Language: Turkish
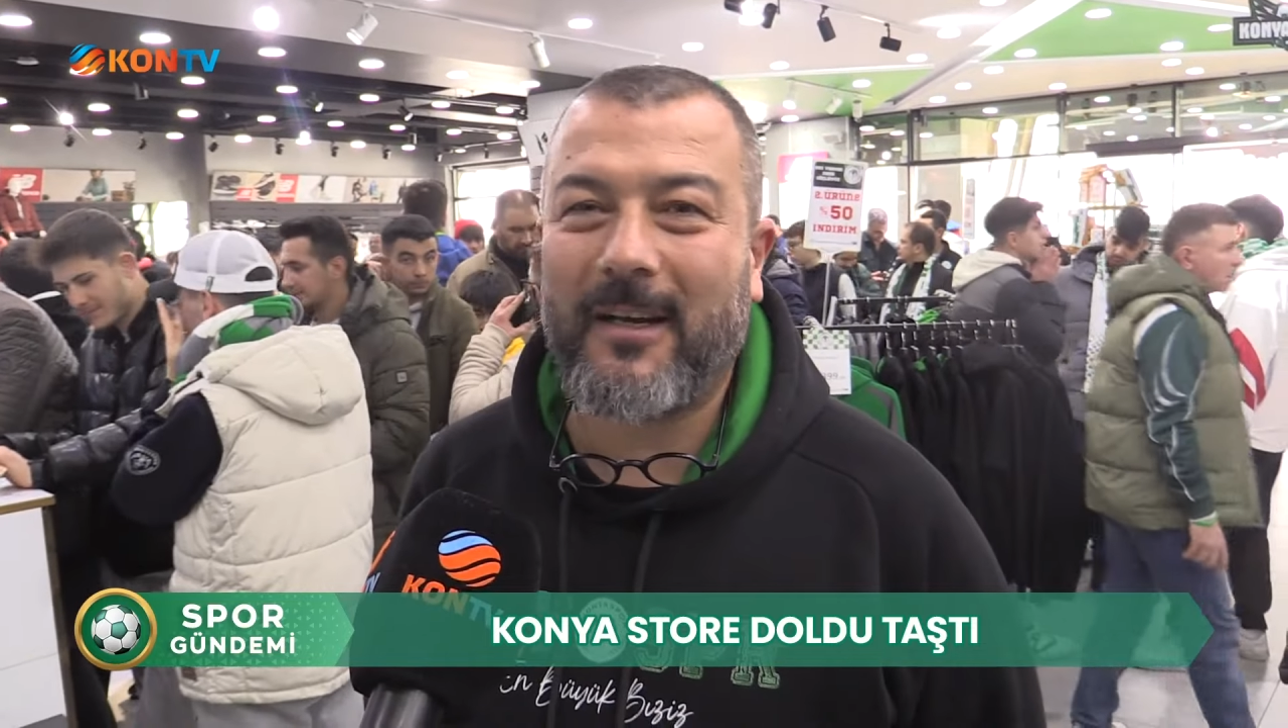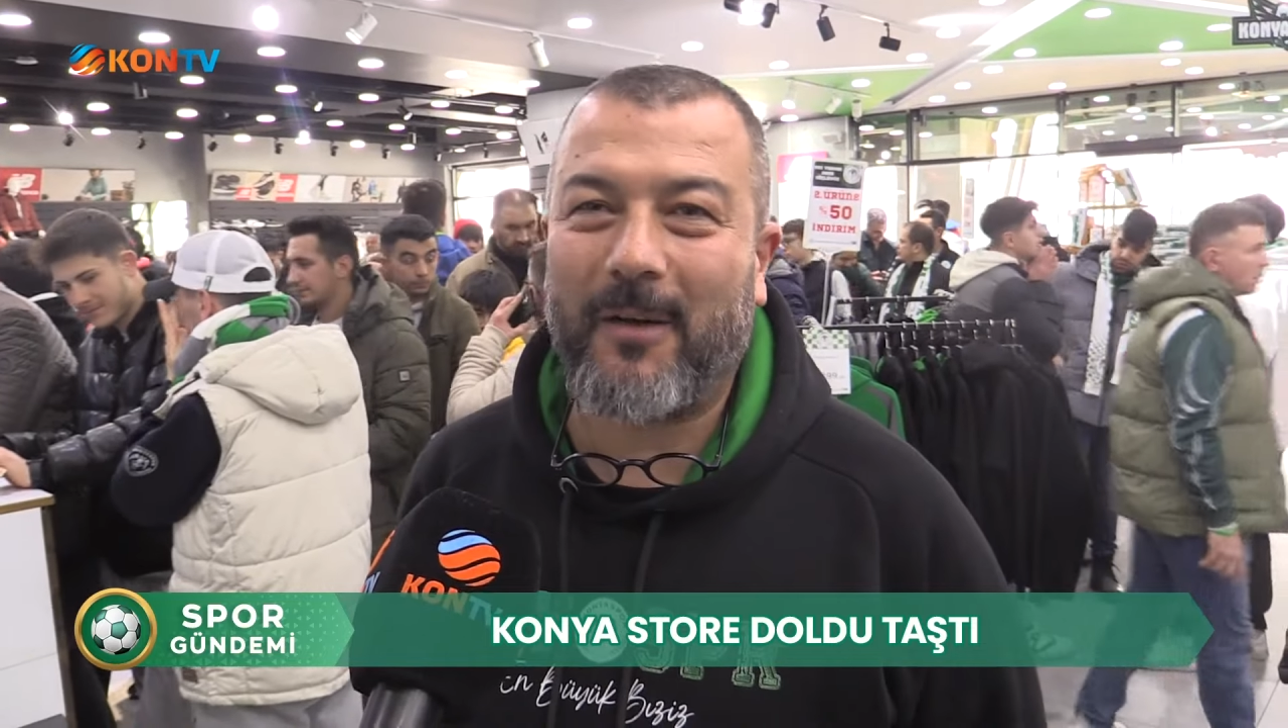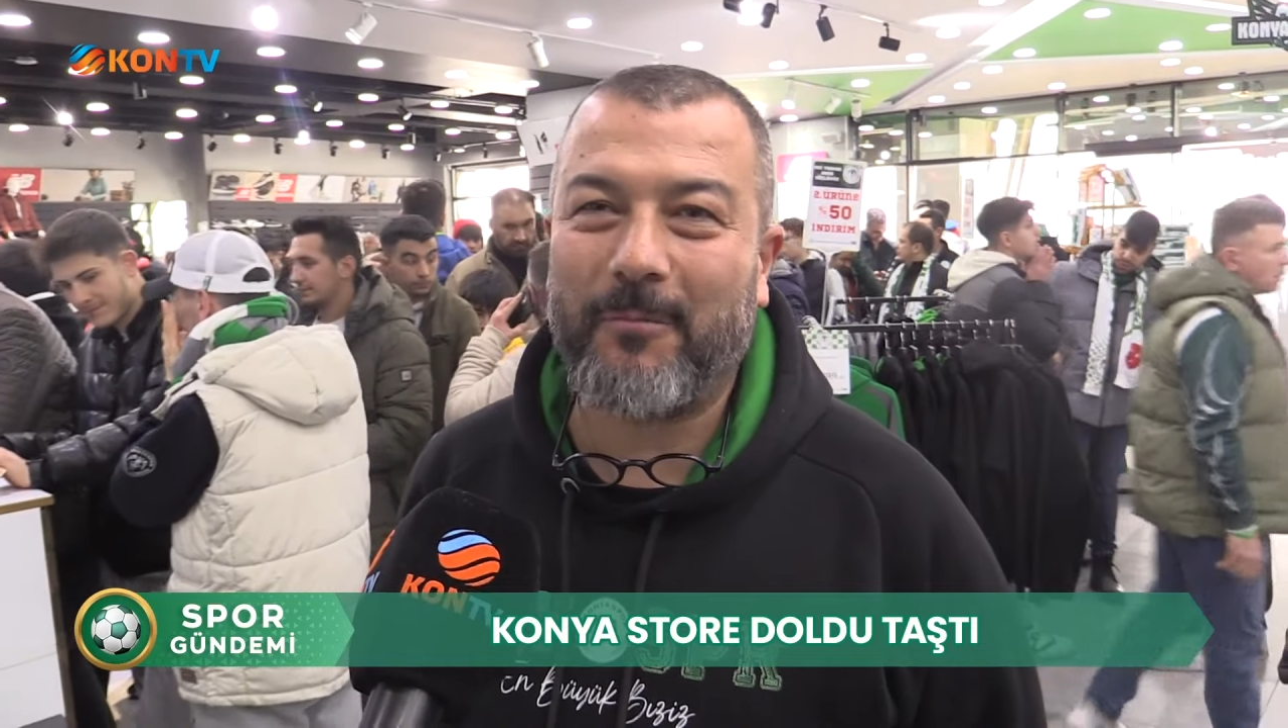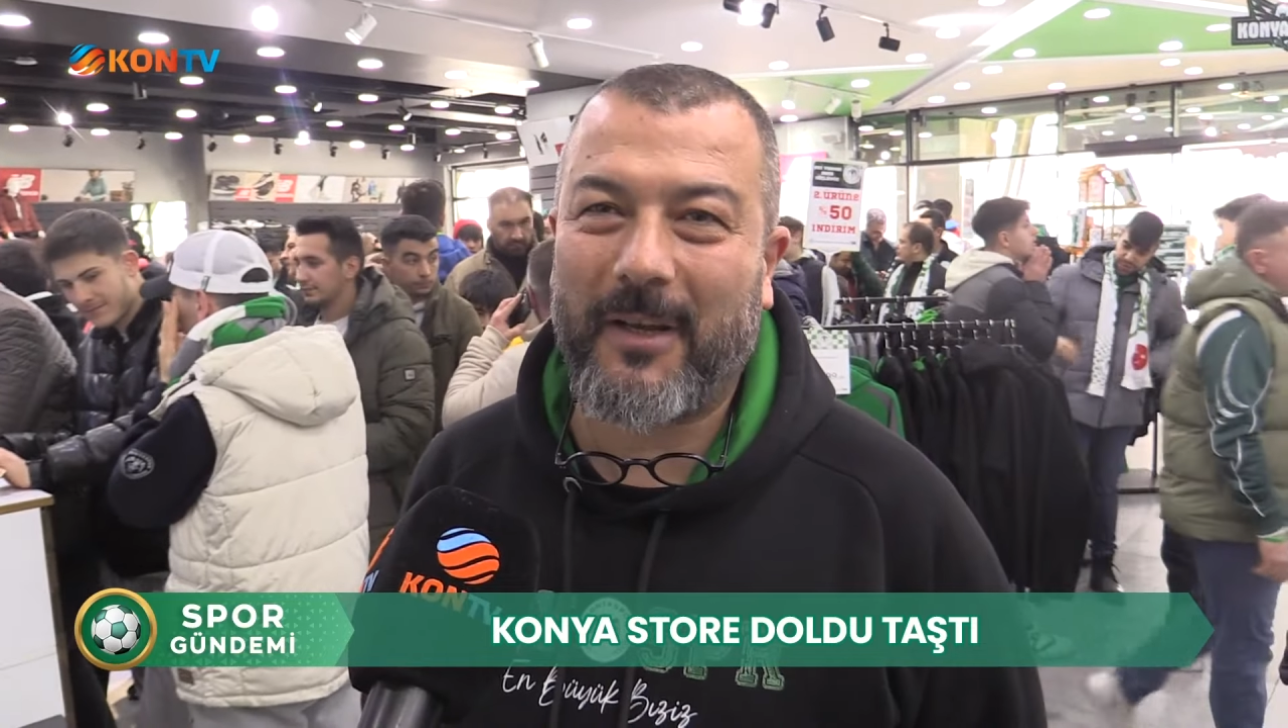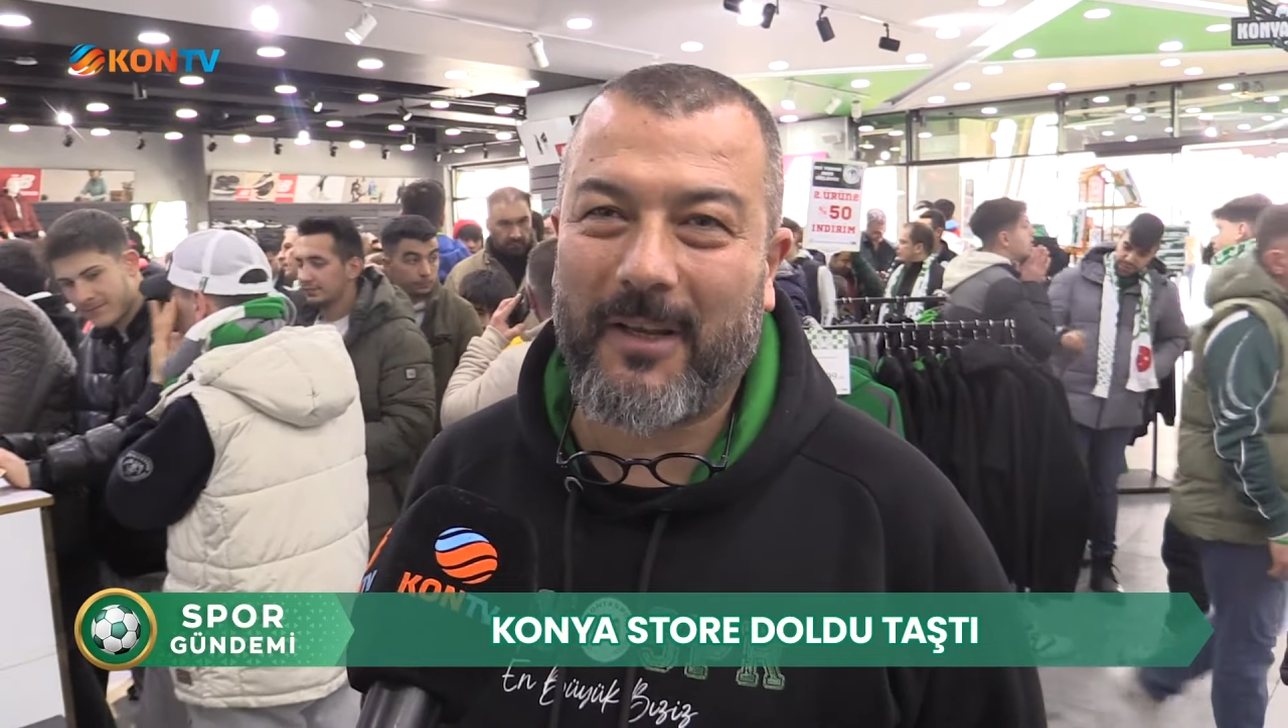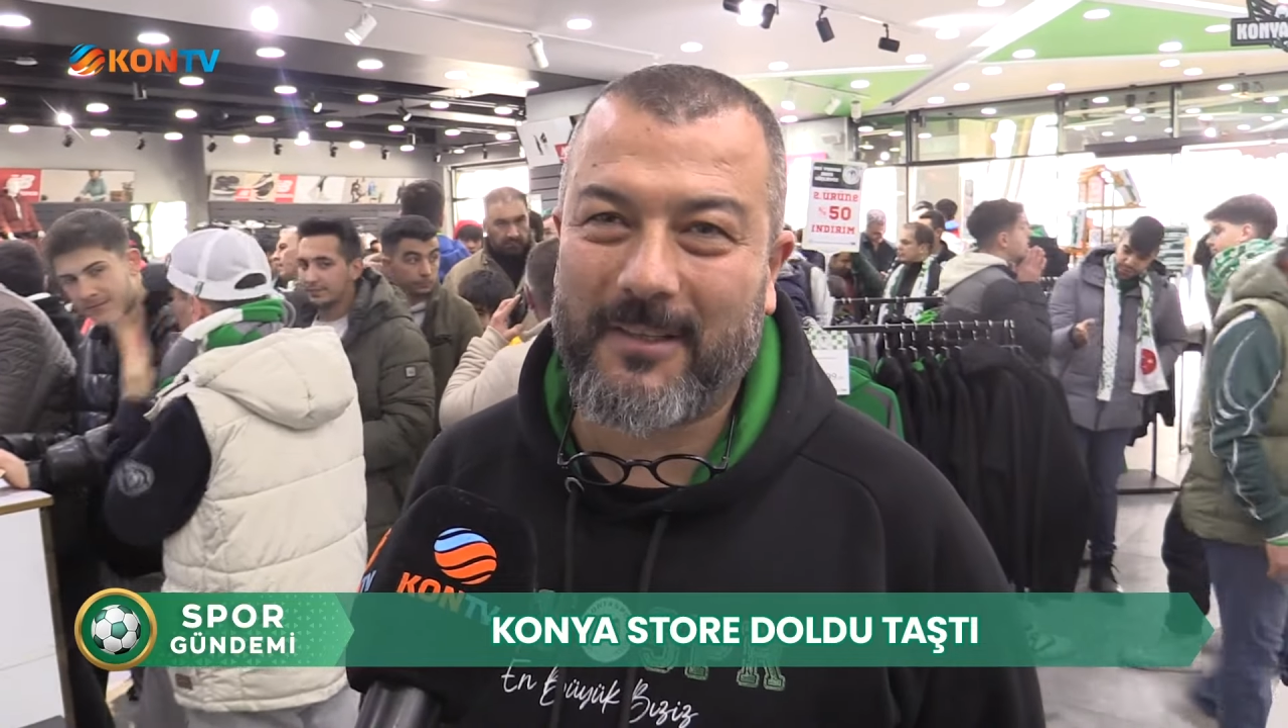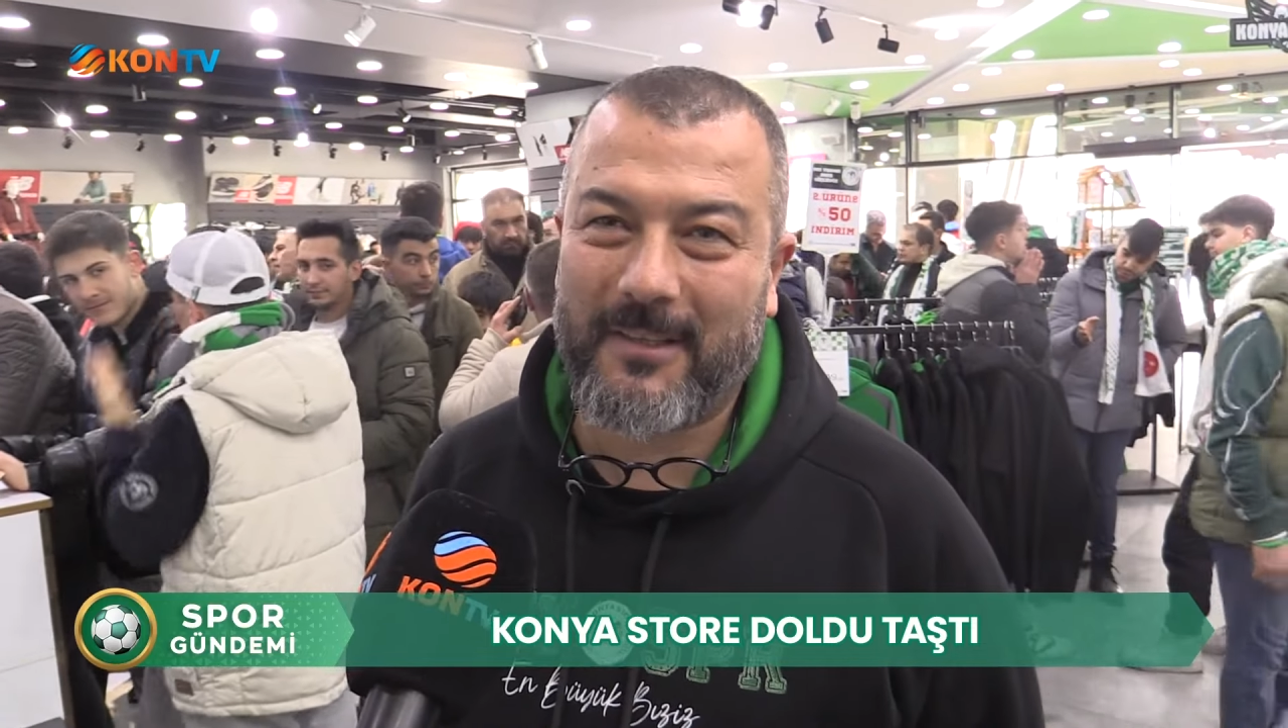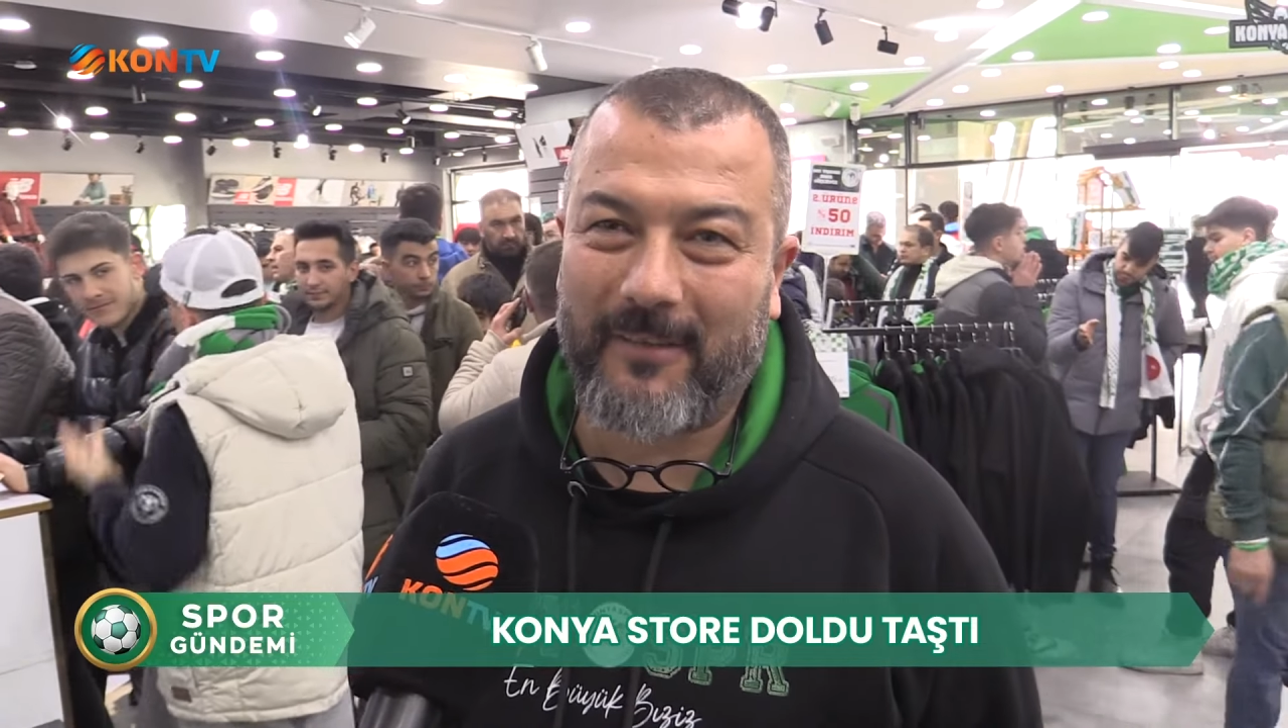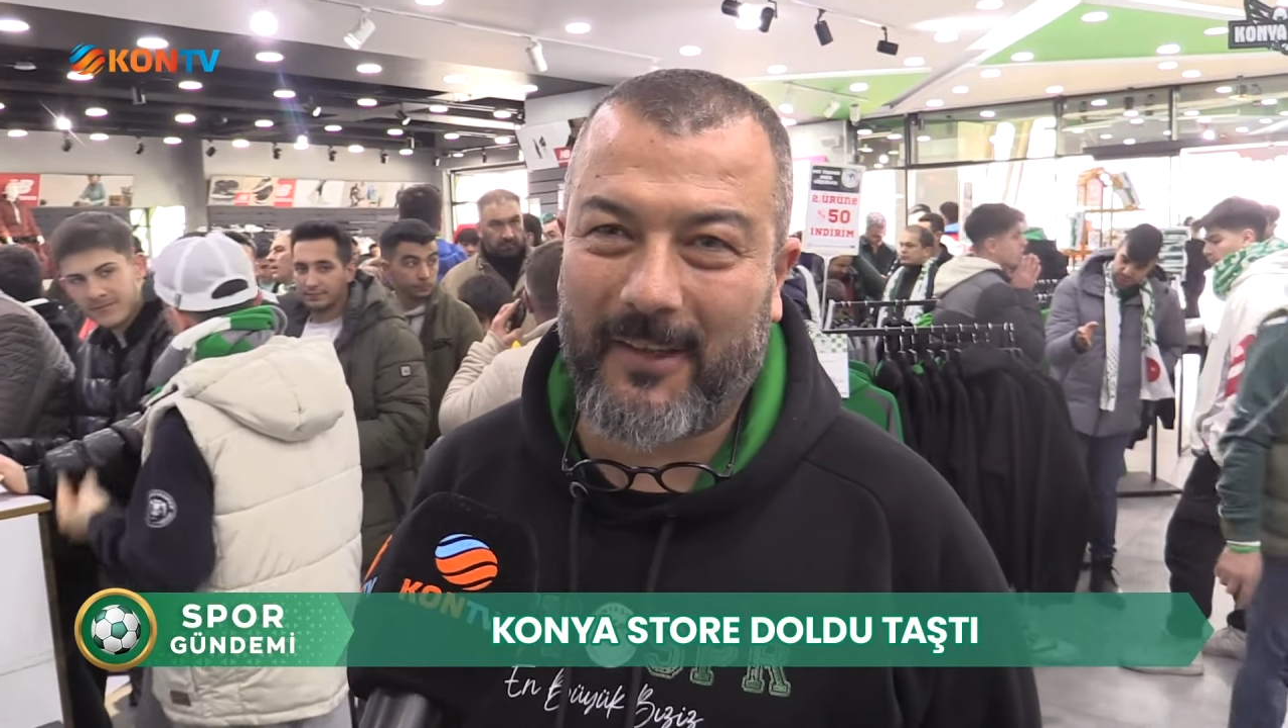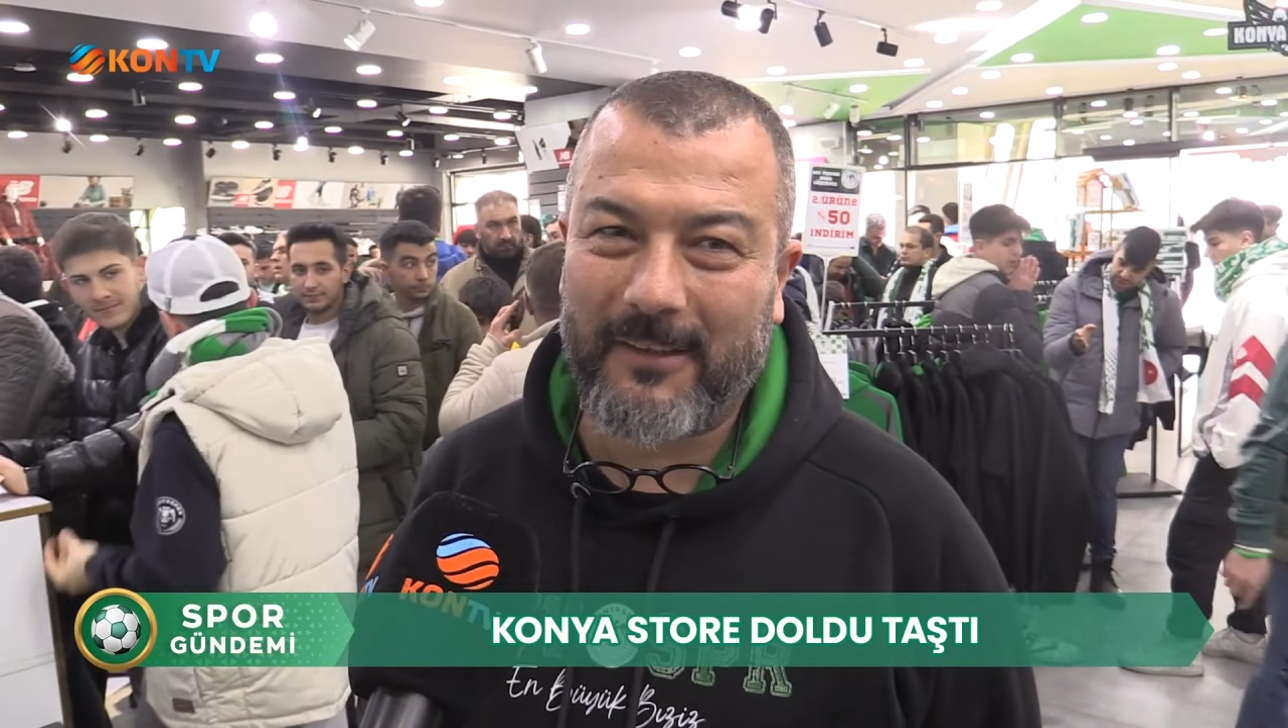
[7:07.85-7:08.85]

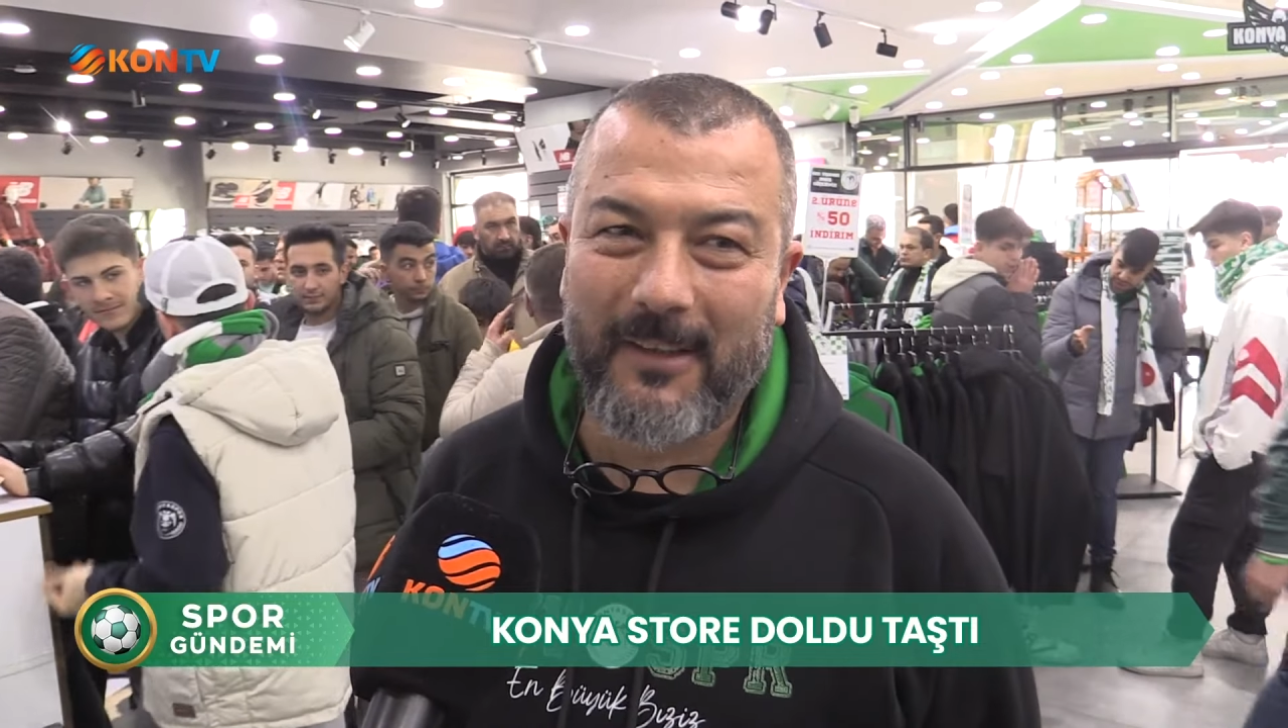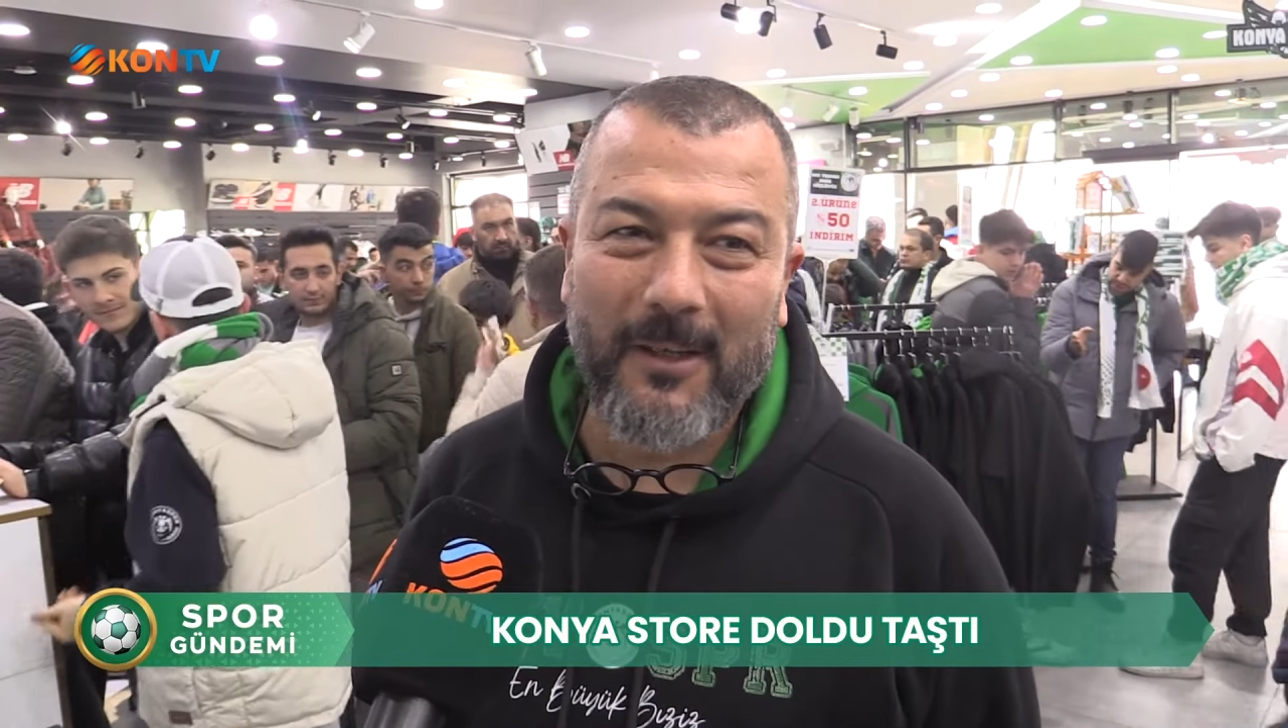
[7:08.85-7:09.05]
kampanyası var.